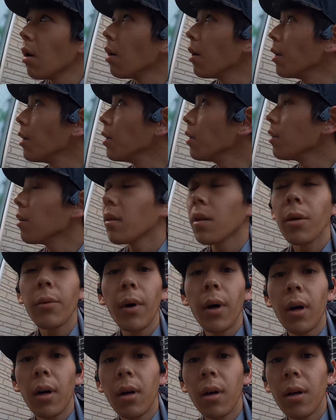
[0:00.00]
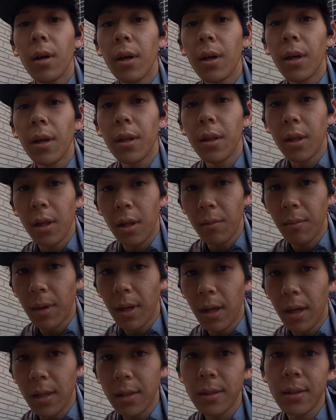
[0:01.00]
はい、では、えー、行ってき
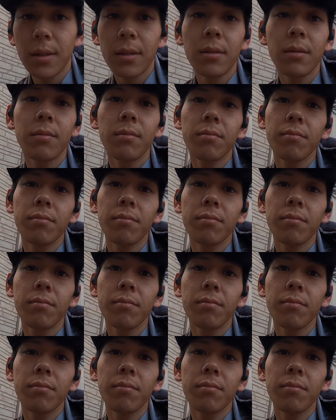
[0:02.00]
ます。